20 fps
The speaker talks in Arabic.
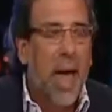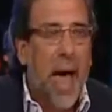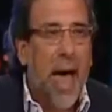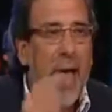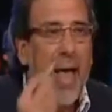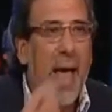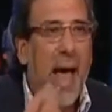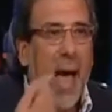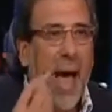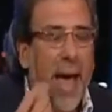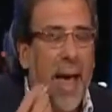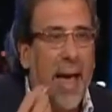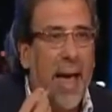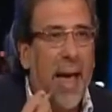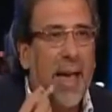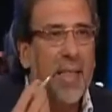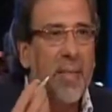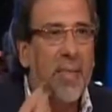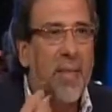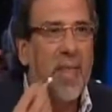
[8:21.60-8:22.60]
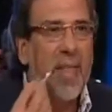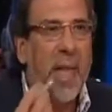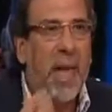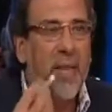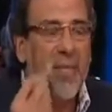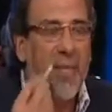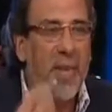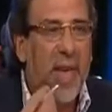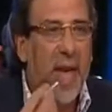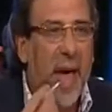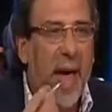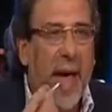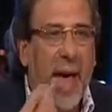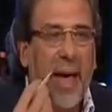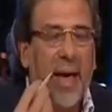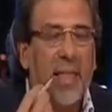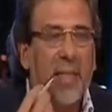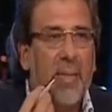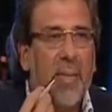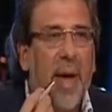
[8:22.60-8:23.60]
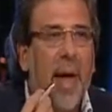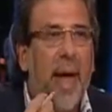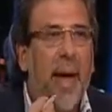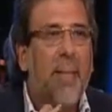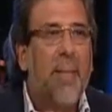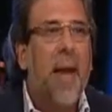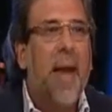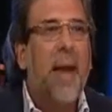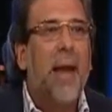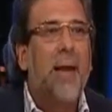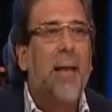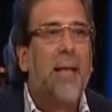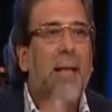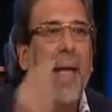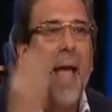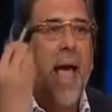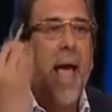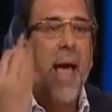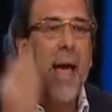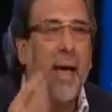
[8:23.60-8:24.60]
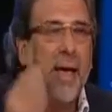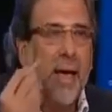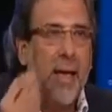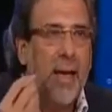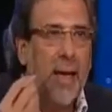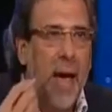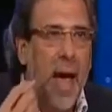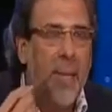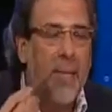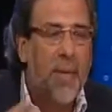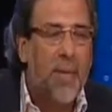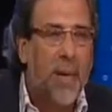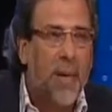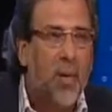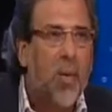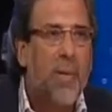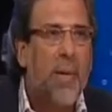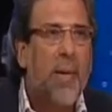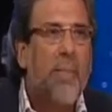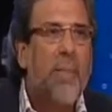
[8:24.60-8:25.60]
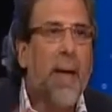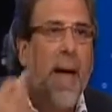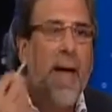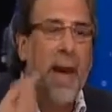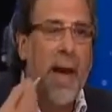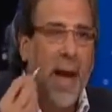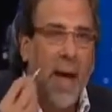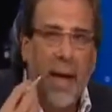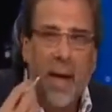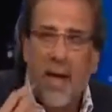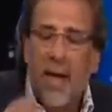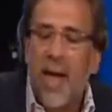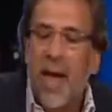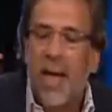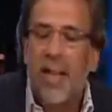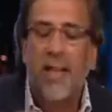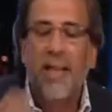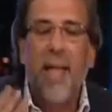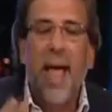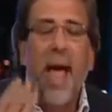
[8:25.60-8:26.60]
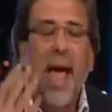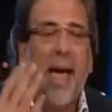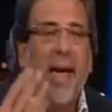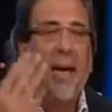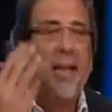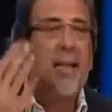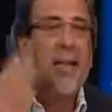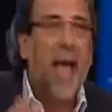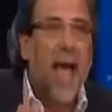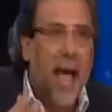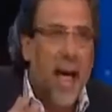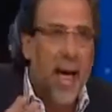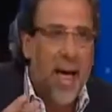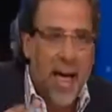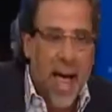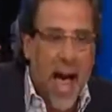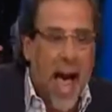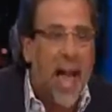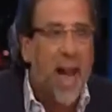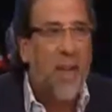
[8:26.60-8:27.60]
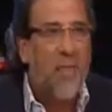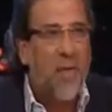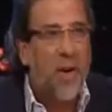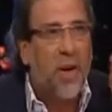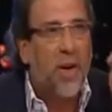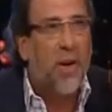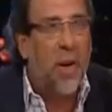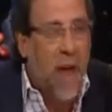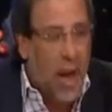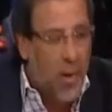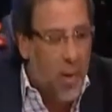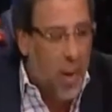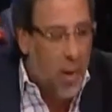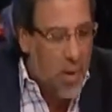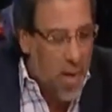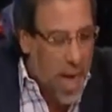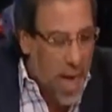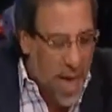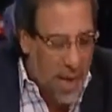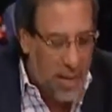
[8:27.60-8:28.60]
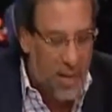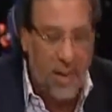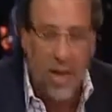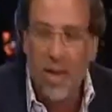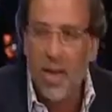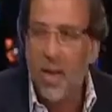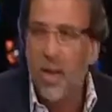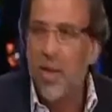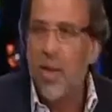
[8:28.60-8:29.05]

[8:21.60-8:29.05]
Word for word: اي حاجه لازم نسال فيها حاجه اسمها ما الداعي قبل ما نقول ما المانع طيب. الداعي لده إيه انا فقه الاولويات أه، خلاص